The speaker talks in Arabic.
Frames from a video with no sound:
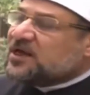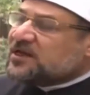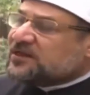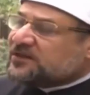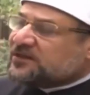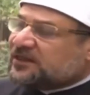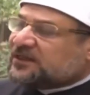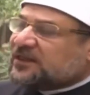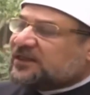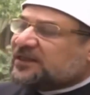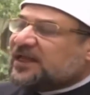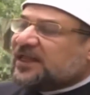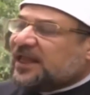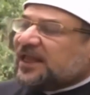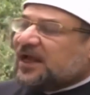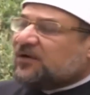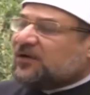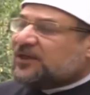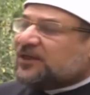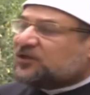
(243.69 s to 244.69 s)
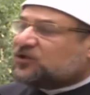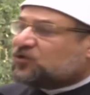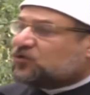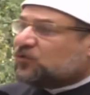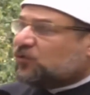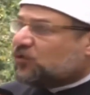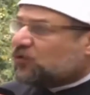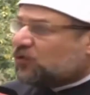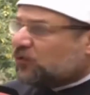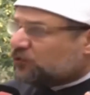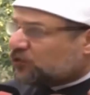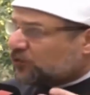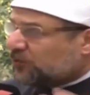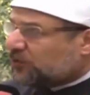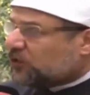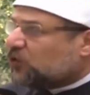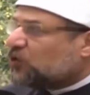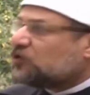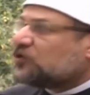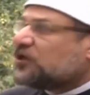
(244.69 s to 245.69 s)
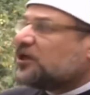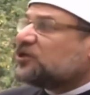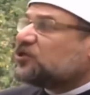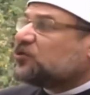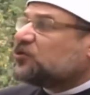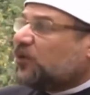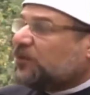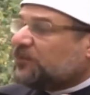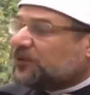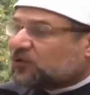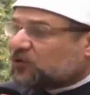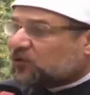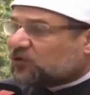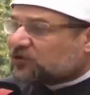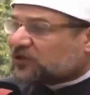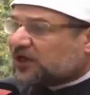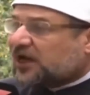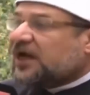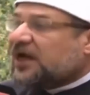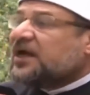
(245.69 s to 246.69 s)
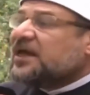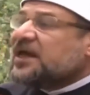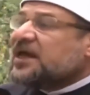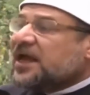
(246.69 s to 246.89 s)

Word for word: ستنال حوالي 500 أسرة 700 أسرة